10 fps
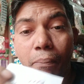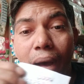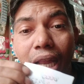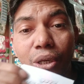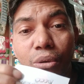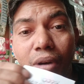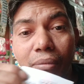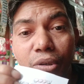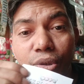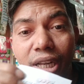
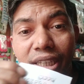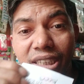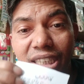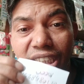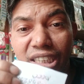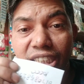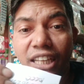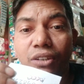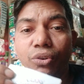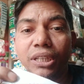ভালোভাবে ওটাকে
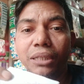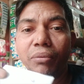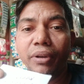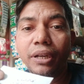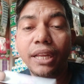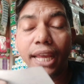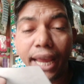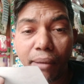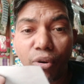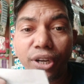সিগনেচার করে দিবেন
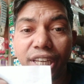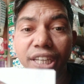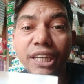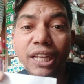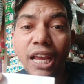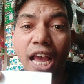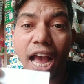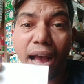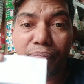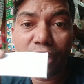এবং কি
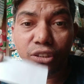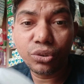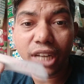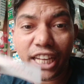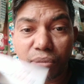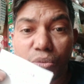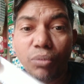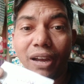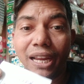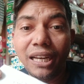আপনার তো টাচ
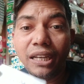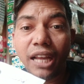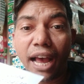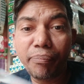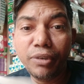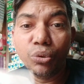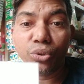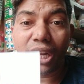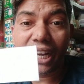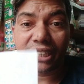মোবাইল আপনি
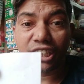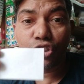ওটার একটা